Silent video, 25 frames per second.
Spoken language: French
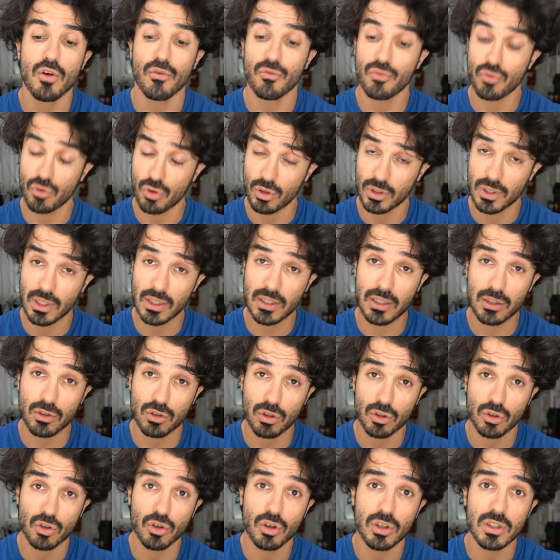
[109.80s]
vous contactez
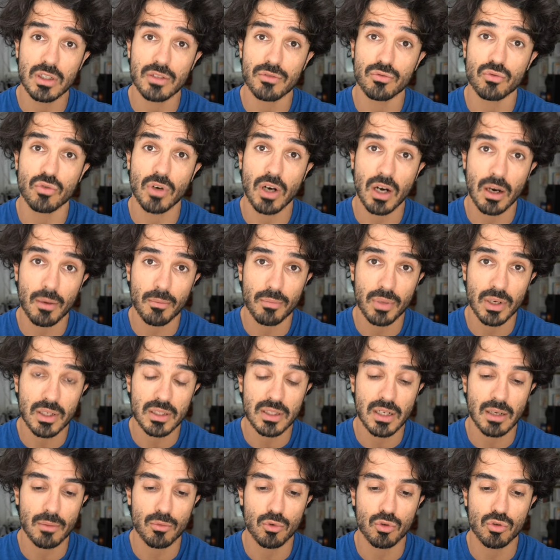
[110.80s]
SunGod, il vous
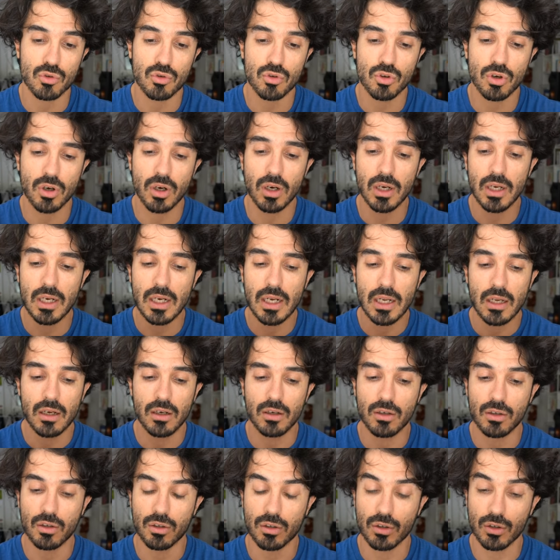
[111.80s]
remplace la monture.
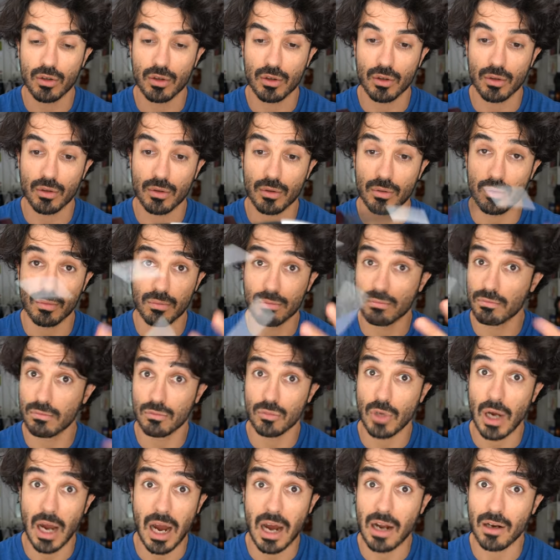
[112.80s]
Euh,
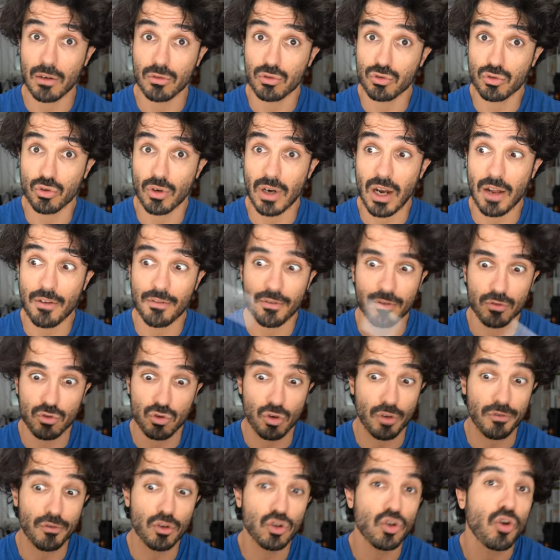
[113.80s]
sur, la,
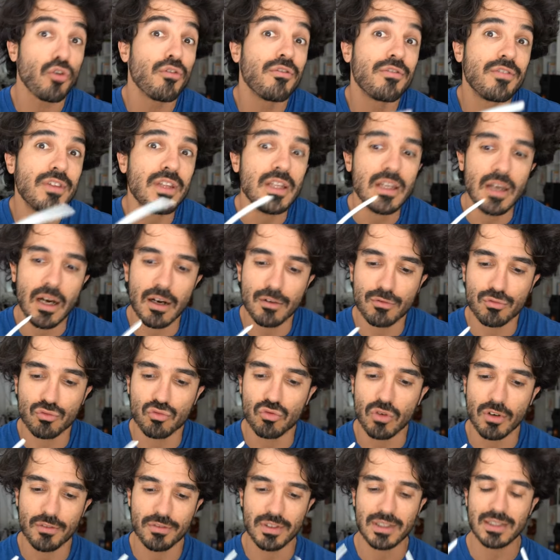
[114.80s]
sur votre vie à
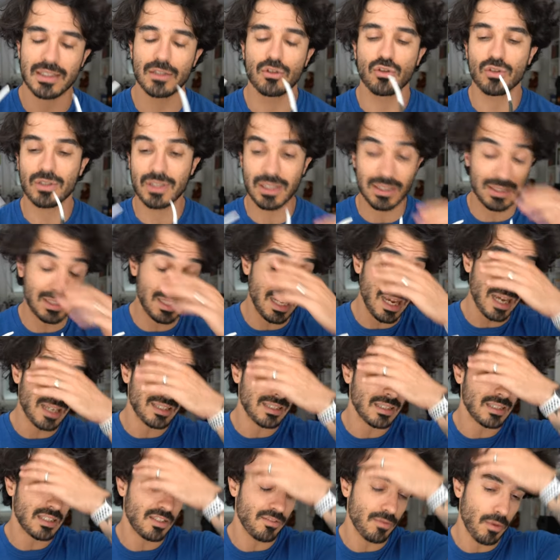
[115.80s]
vous en fait. Et donc ça c'est
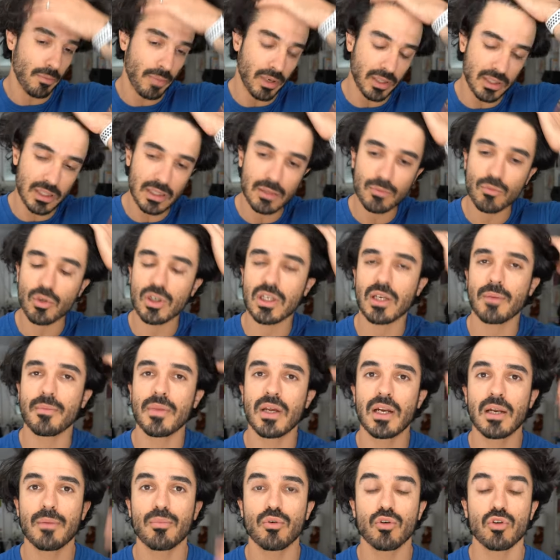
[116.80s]
excessivement pratique. Moi qui aime
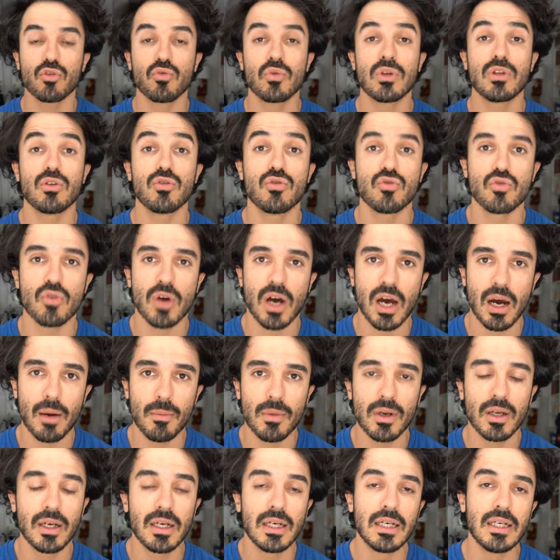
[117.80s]
bien les produits
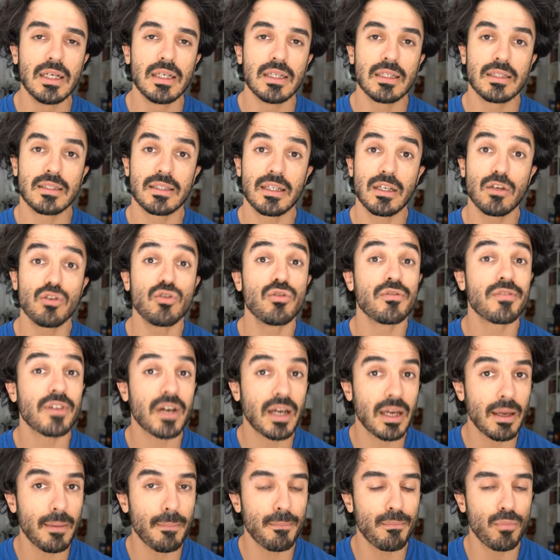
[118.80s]
durables, c'est une
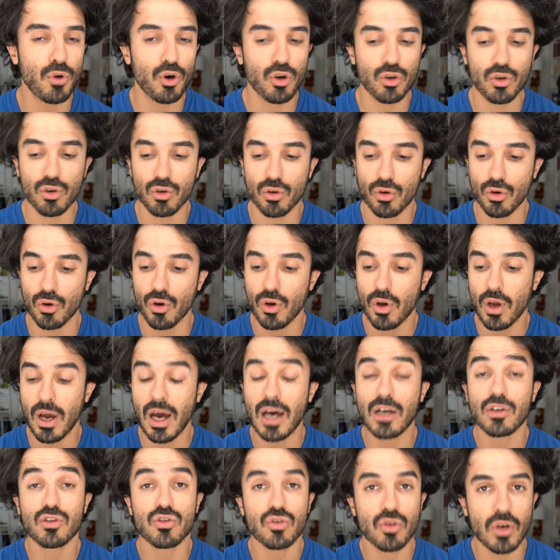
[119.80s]
vraie bonne euh,
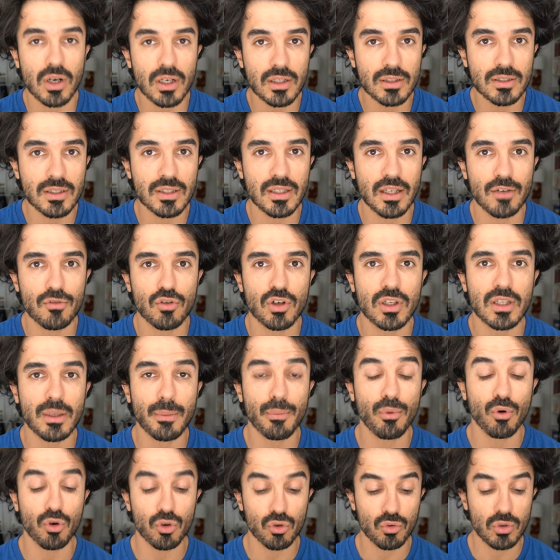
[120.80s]
assurance d'avoir des
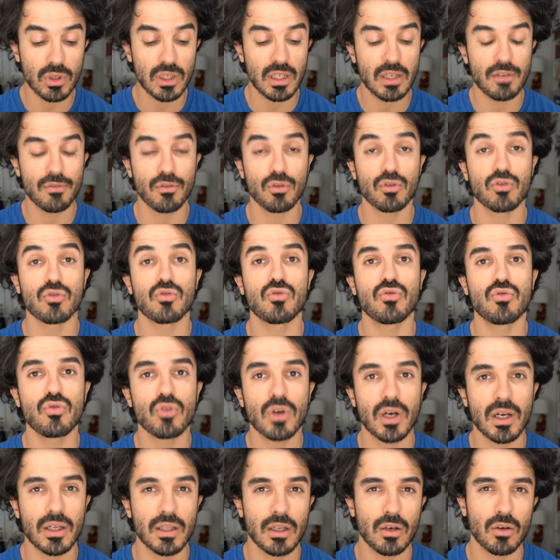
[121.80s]
produits qui vont
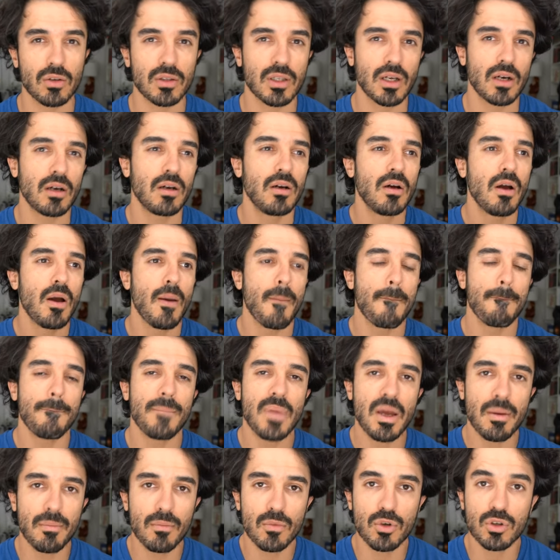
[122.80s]
durer dans le temps,
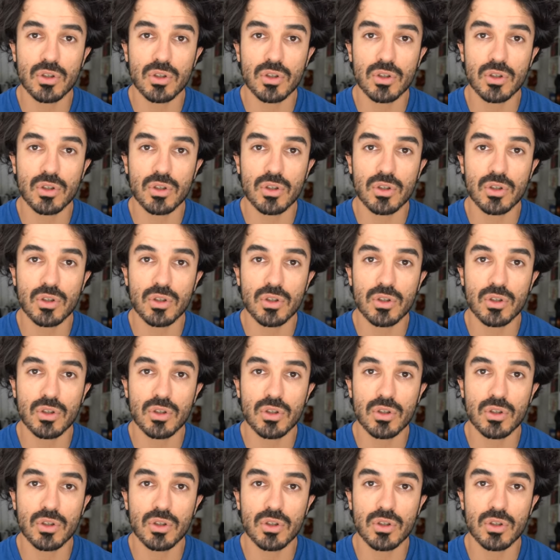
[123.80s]
même